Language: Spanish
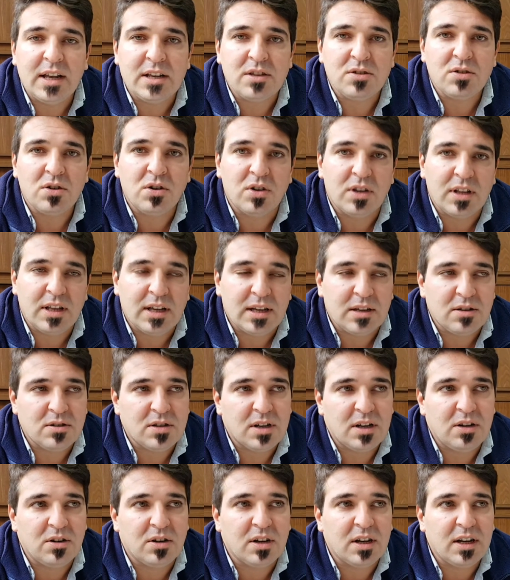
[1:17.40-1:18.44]
zona, o
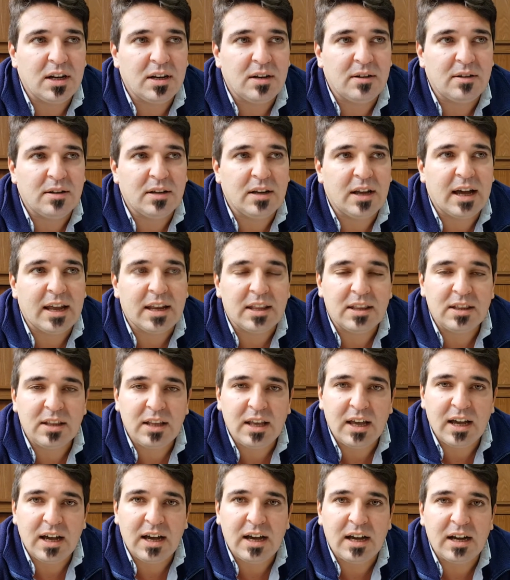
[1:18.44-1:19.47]
sea, lo que es
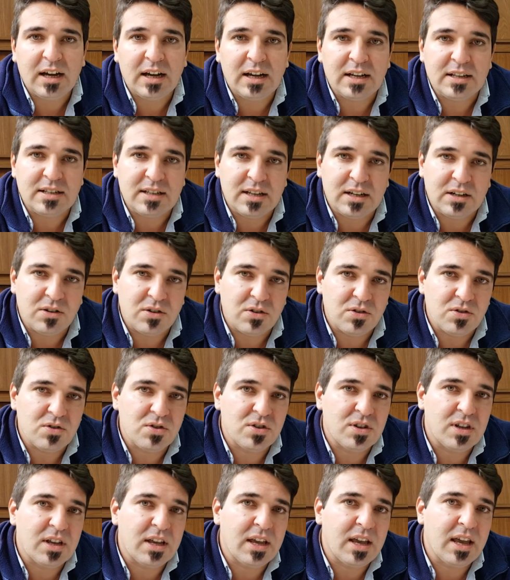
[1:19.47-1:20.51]
Arteaga, San
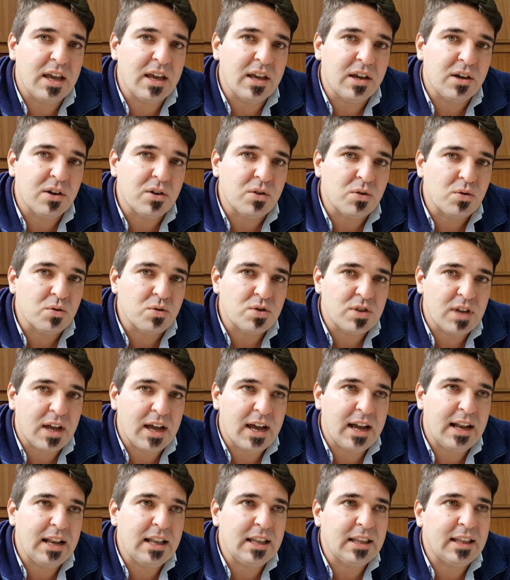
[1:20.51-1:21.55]
José, Cruz
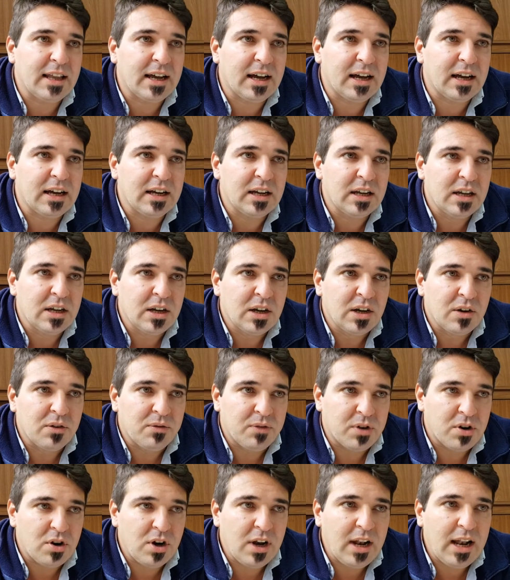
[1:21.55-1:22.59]
Alta,
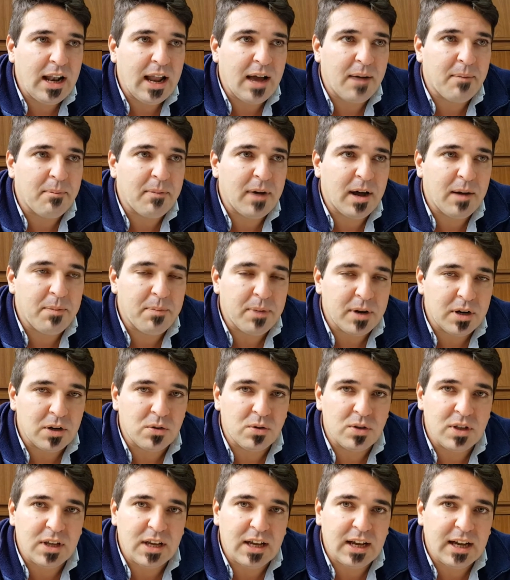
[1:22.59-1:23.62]
fueron las más
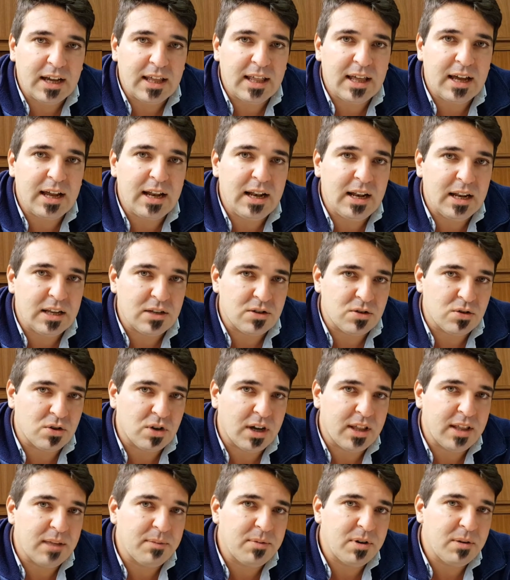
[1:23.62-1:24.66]
perjudicadas, la
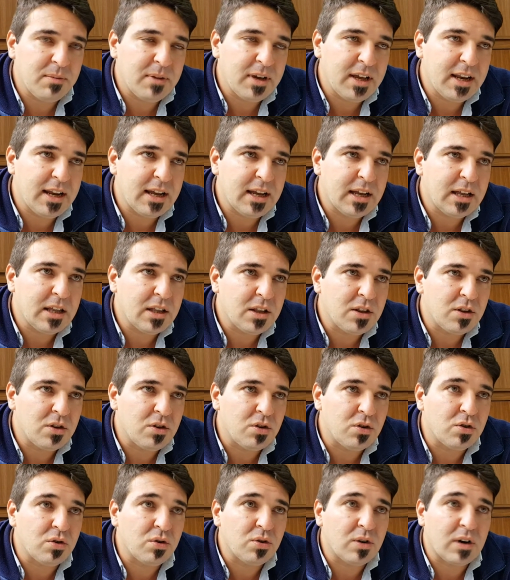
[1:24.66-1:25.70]
soja de primera,
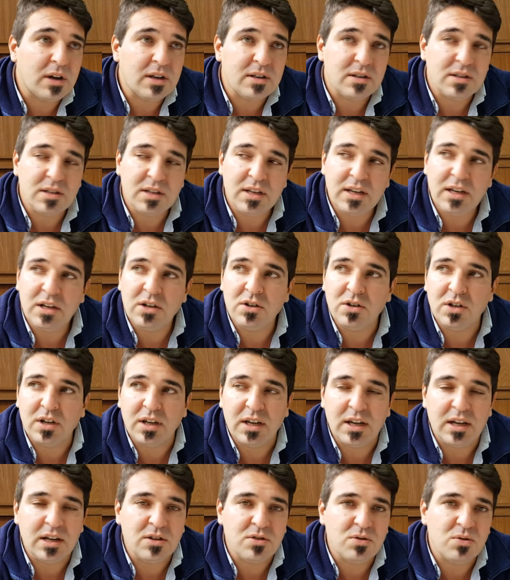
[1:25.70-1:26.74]
no así lo
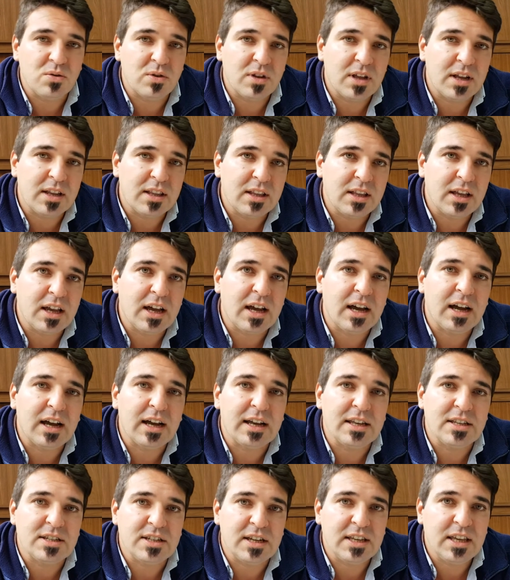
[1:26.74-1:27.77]
que es el sur de
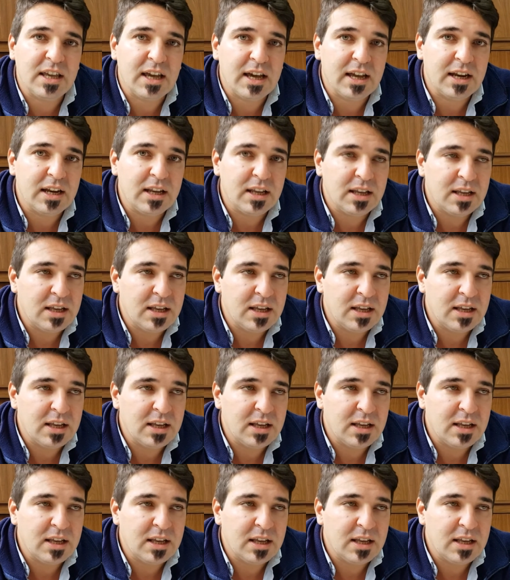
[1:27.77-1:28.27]
Arteaga, Chañar,